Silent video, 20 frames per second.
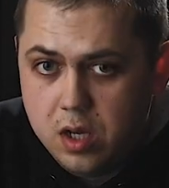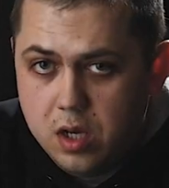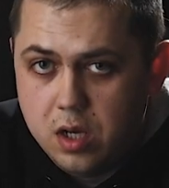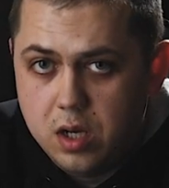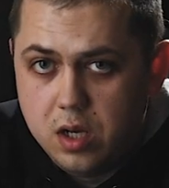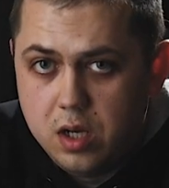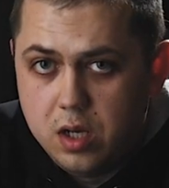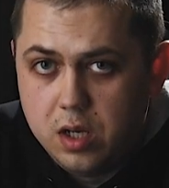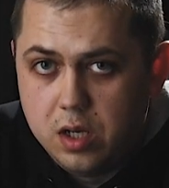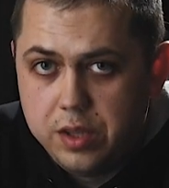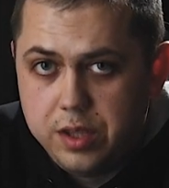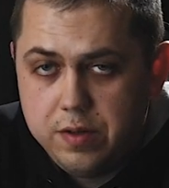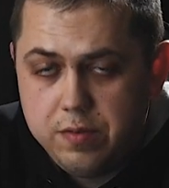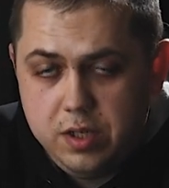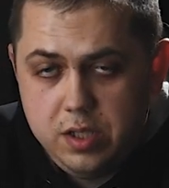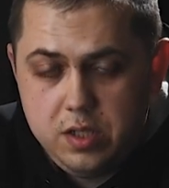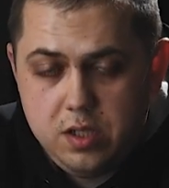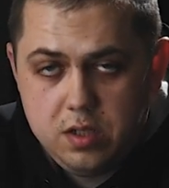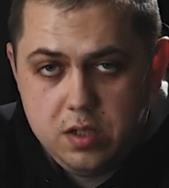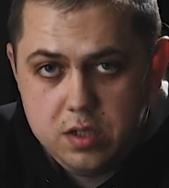Э,
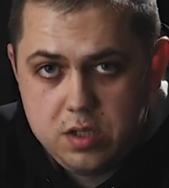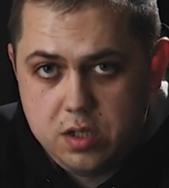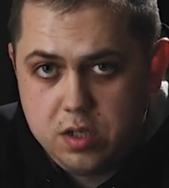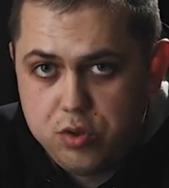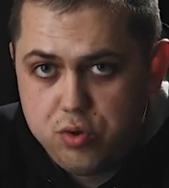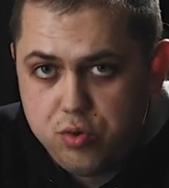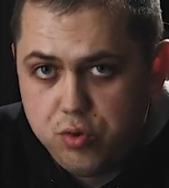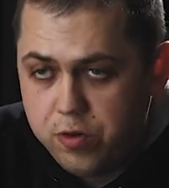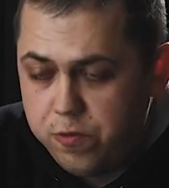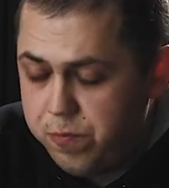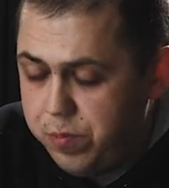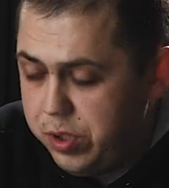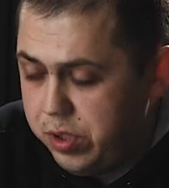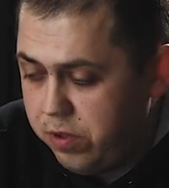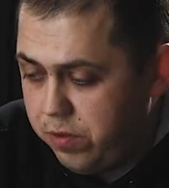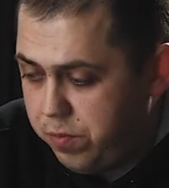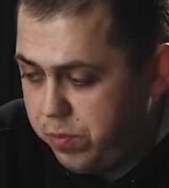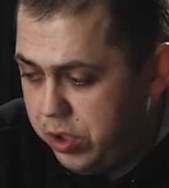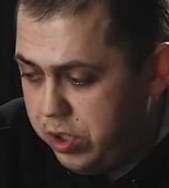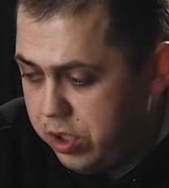давайте я расскажу о
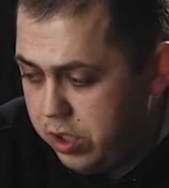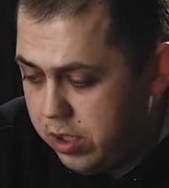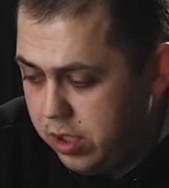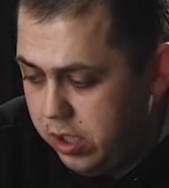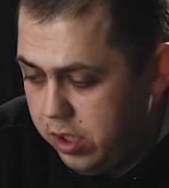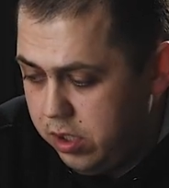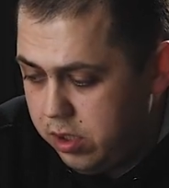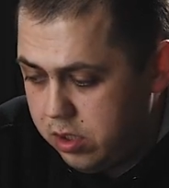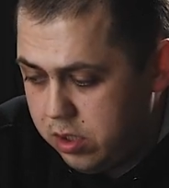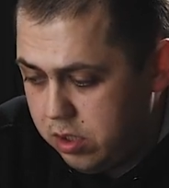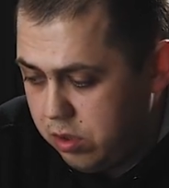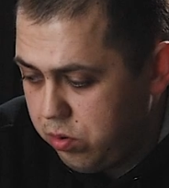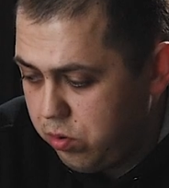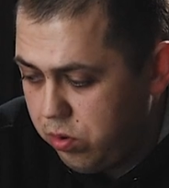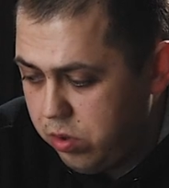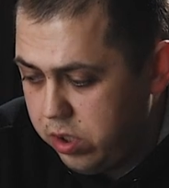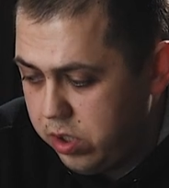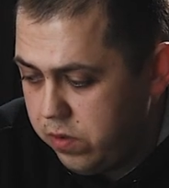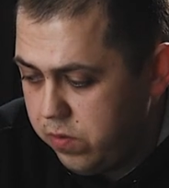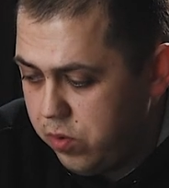первых впечатлениях, как
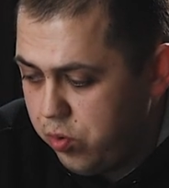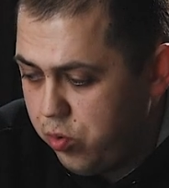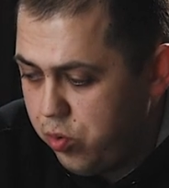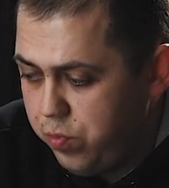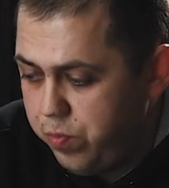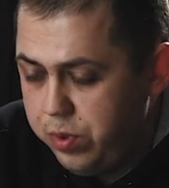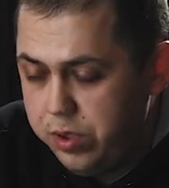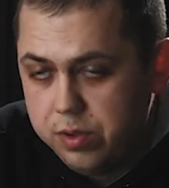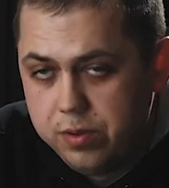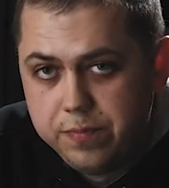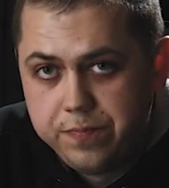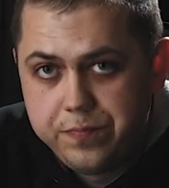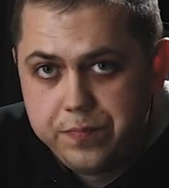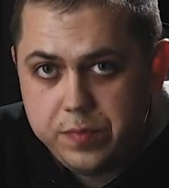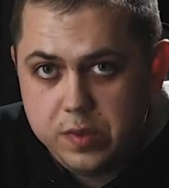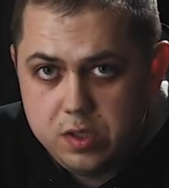только я его купил.